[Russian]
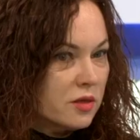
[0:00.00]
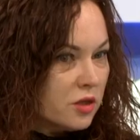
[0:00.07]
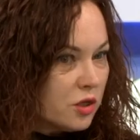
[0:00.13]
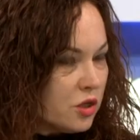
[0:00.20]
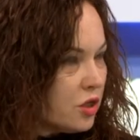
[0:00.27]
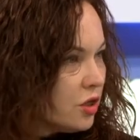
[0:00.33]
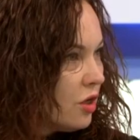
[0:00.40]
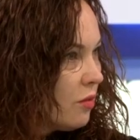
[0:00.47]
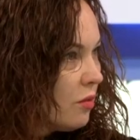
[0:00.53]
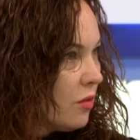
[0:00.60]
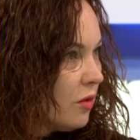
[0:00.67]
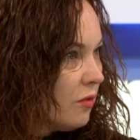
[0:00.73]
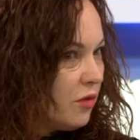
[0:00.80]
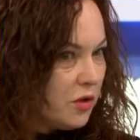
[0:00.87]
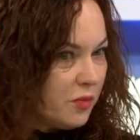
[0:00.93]
зачем?
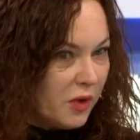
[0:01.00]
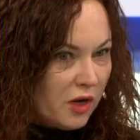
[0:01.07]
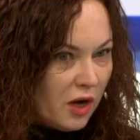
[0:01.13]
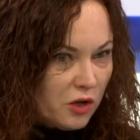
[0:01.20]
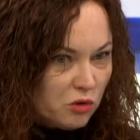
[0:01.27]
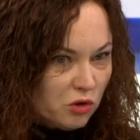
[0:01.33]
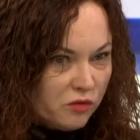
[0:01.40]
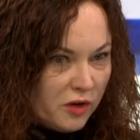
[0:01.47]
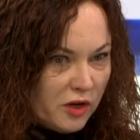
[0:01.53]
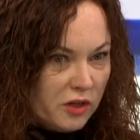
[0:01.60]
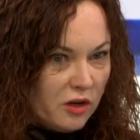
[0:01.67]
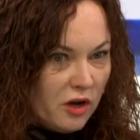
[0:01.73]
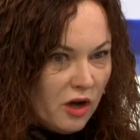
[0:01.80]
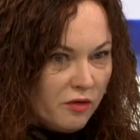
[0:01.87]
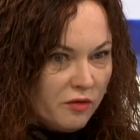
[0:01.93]
Ведь пока идет
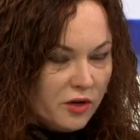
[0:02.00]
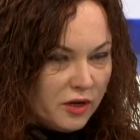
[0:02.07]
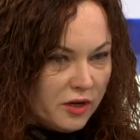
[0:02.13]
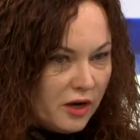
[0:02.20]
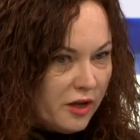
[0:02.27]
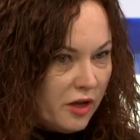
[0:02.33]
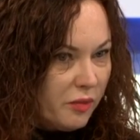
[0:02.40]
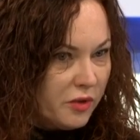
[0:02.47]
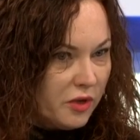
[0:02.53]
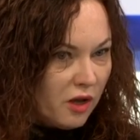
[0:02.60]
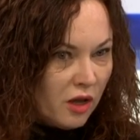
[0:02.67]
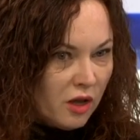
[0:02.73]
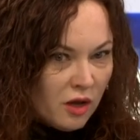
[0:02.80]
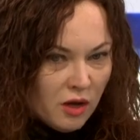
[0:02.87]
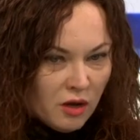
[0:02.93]
война, великолепно
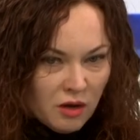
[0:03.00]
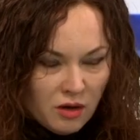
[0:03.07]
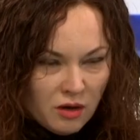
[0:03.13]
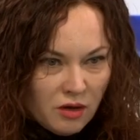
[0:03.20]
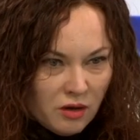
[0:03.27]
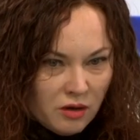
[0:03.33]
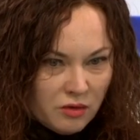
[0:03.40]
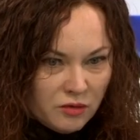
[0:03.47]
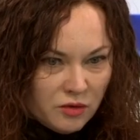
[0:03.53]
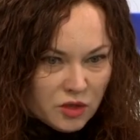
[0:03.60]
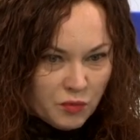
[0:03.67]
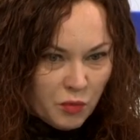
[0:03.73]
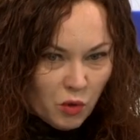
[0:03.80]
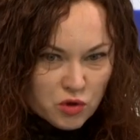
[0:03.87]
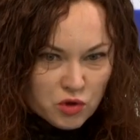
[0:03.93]
э,
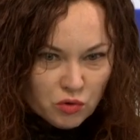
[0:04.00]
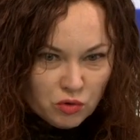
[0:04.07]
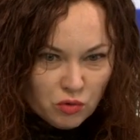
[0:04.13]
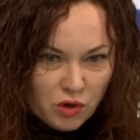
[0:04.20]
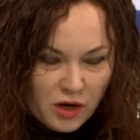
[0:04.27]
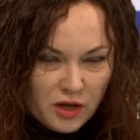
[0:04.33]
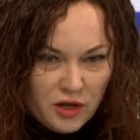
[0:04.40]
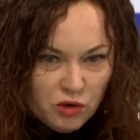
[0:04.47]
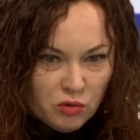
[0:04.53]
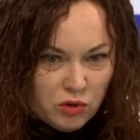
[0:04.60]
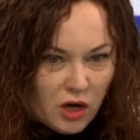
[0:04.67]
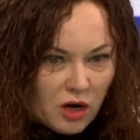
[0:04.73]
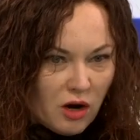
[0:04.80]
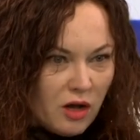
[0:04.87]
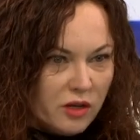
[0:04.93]
используют Украину
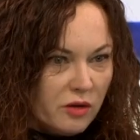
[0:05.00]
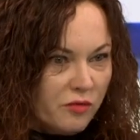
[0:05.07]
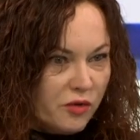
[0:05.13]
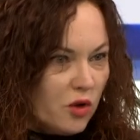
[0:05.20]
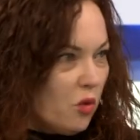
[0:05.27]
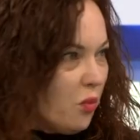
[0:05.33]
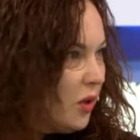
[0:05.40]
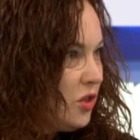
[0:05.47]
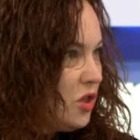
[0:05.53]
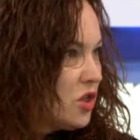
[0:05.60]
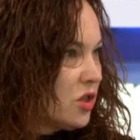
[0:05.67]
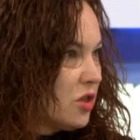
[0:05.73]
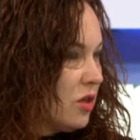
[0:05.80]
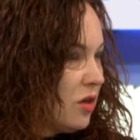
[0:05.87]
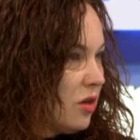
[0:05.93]
тараном в
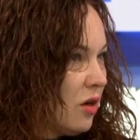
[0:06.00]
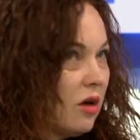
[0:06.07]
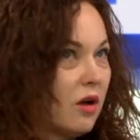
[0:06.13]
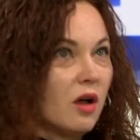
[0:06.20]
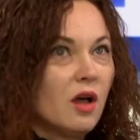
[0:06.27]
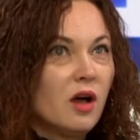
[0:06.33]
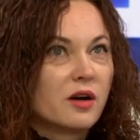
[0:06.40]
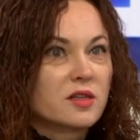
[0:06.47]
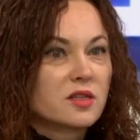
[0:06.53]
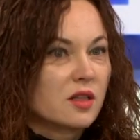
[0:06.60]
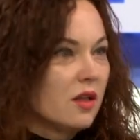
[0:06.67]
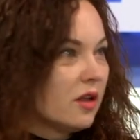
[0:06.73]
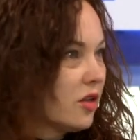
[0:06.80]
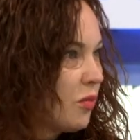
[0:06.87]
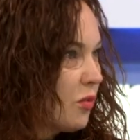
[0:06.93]
геополитических э,
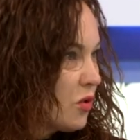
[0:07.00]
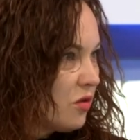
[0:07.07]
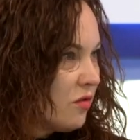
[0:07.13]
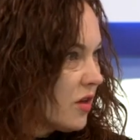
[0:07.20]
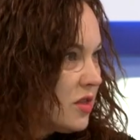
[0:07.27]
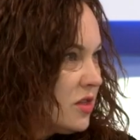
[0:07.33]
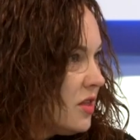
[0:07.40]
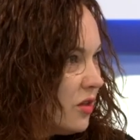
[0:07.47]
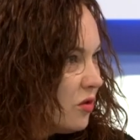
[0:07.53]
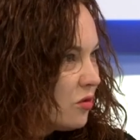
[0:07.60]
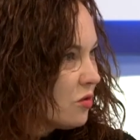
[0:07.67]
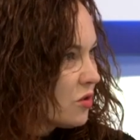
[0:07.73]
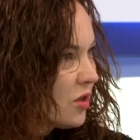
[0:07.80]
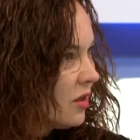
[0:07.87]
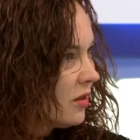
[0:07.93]
раскладах против России. Но
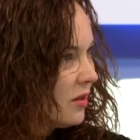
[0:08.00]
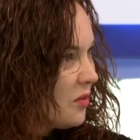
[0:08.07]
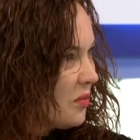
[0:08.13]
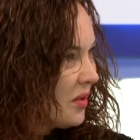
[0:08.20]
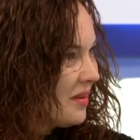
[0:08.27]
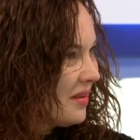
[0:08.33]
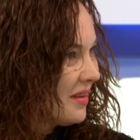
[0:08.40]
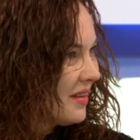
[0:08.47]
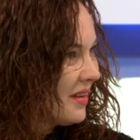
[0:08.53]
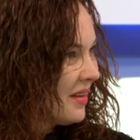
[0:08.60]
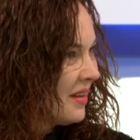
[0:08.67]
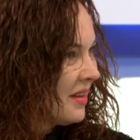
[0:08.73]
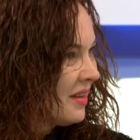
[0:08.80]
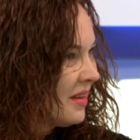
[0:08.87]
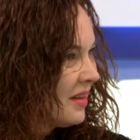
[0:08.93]
неужели это непонятно?
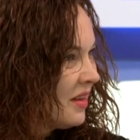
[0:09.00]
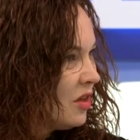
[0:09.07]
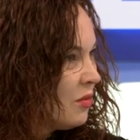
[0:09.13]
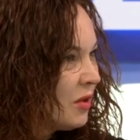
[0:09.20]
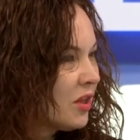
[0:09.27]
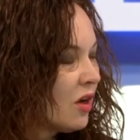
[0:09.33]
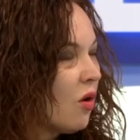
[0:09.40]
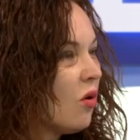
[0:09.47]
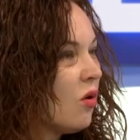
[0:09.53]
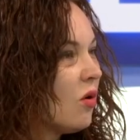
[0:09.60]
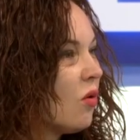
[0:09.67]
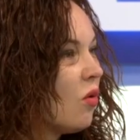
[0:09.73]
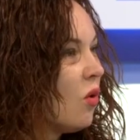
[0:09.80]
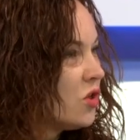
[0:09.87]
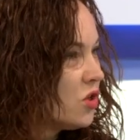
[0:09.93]
Им это
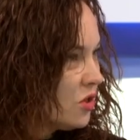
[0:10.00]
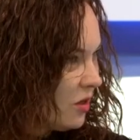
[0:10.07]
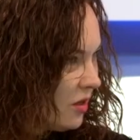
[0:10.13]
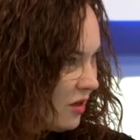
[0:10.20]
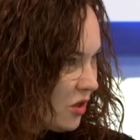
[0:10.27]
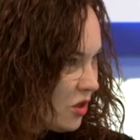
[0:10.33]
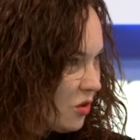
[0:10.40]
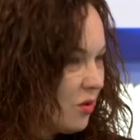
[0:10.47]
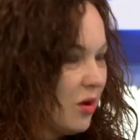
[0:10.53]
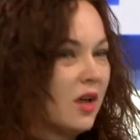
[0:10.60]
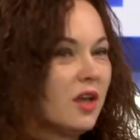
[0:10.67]
очень хорошо.